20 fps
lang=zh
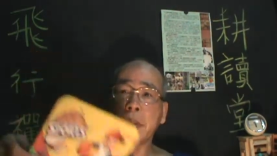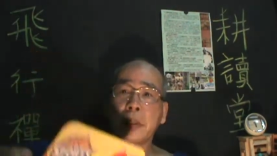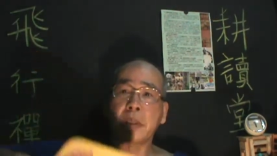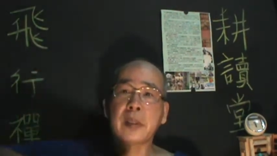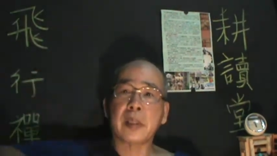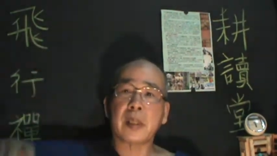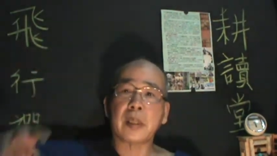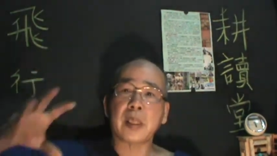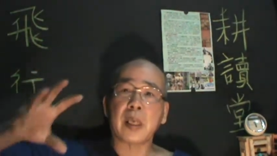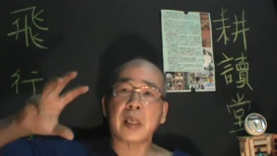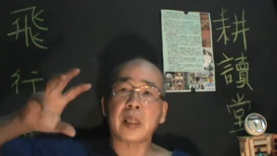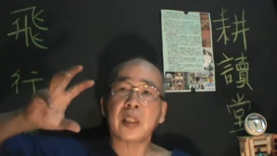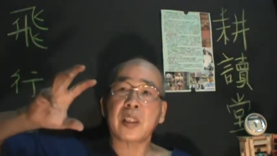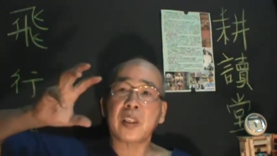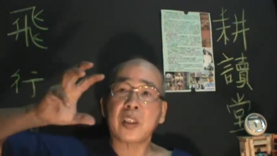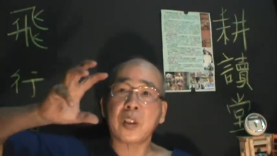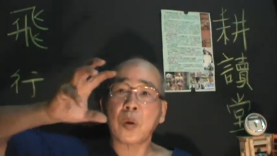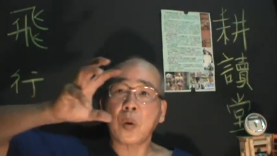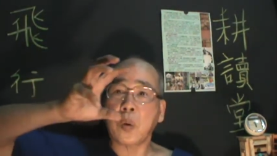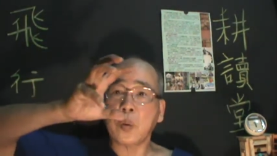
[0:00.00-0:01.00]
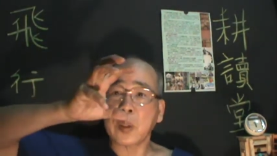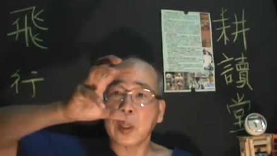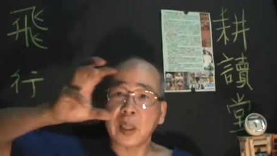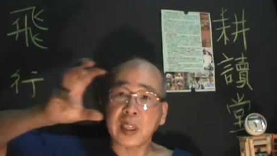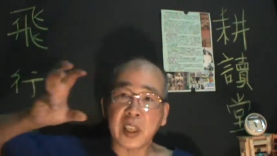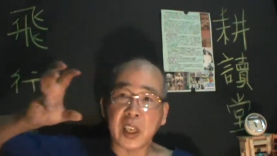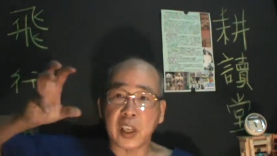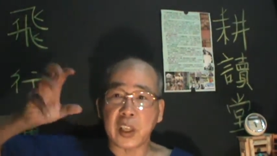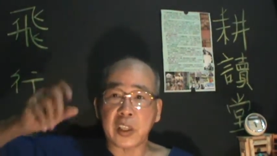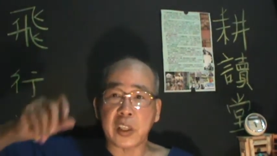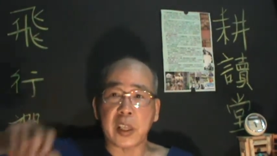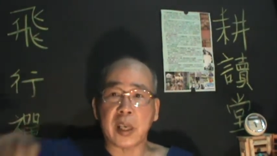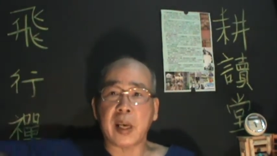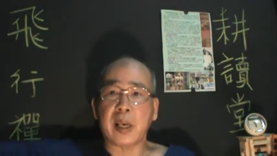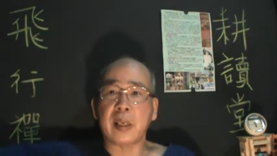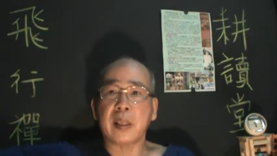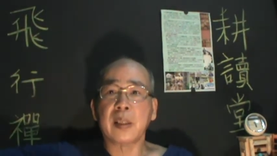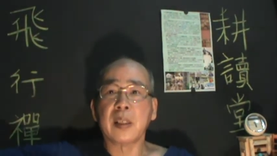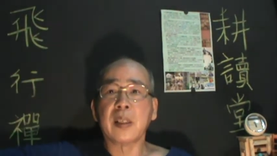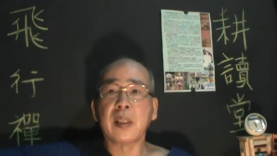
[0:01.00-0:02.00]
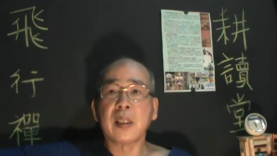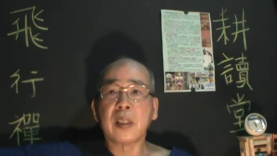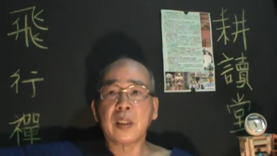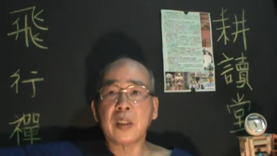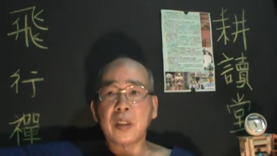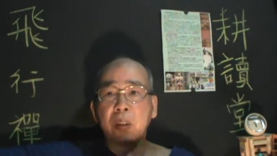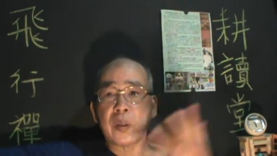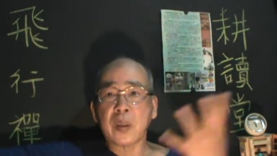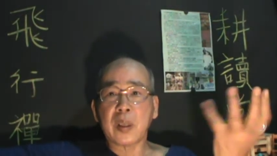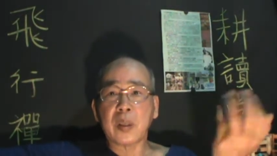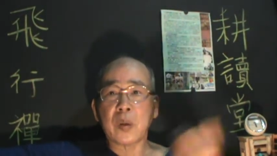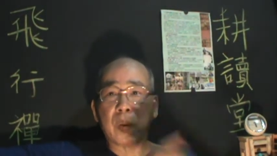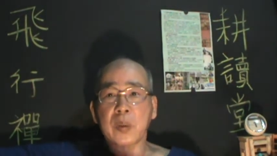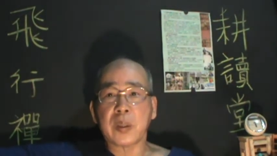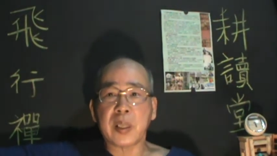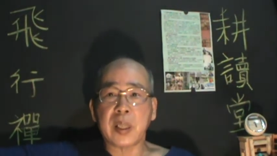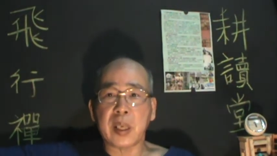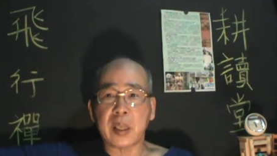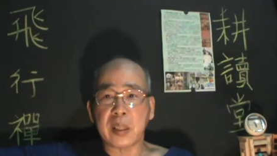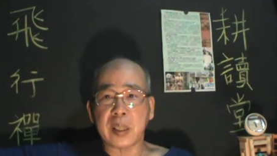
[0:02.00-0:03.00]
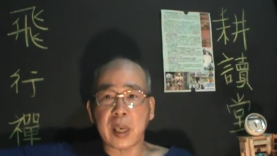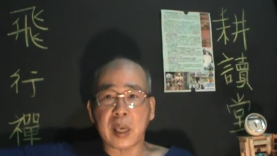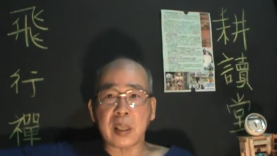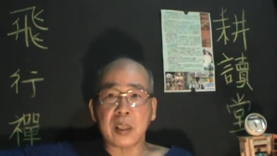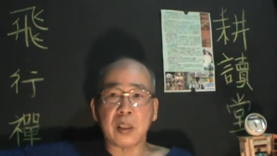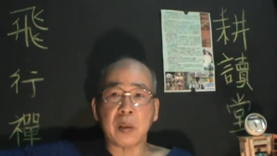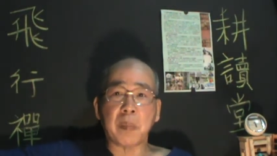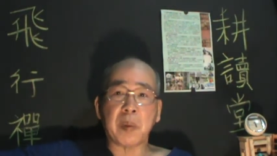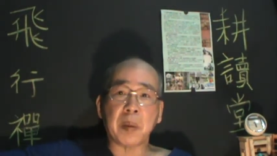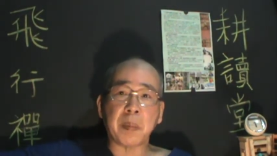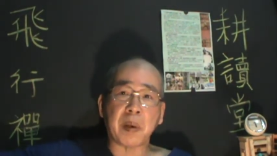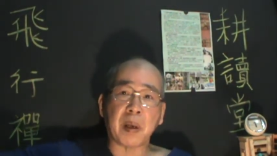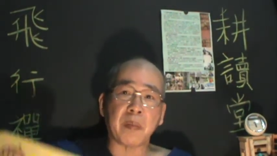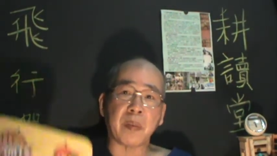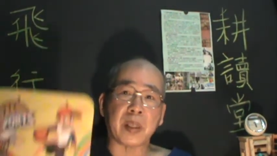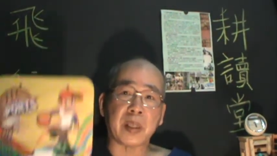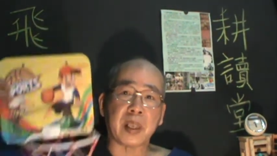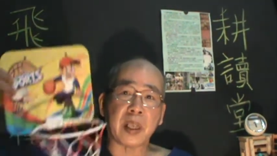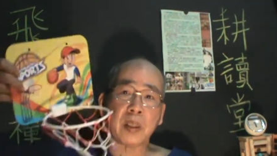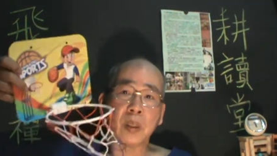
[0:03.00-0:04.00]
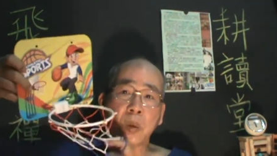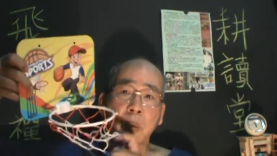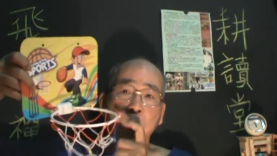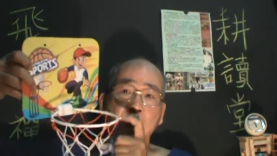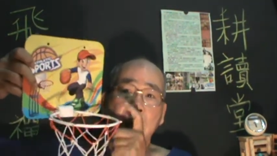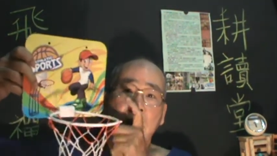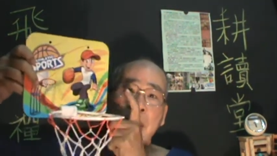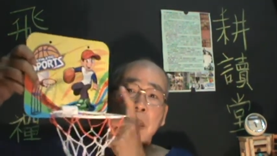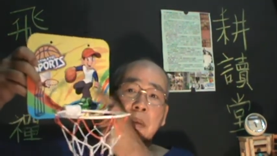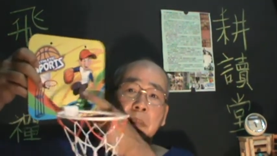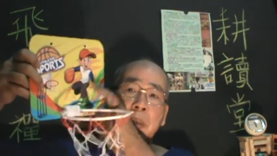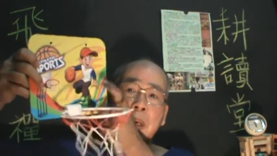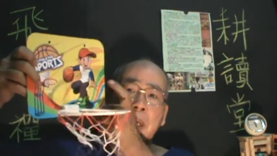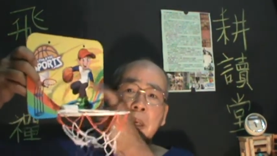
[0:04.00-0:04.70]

剩下一个空的铁架，你有空铁架，你就没办法再投篮了嘛。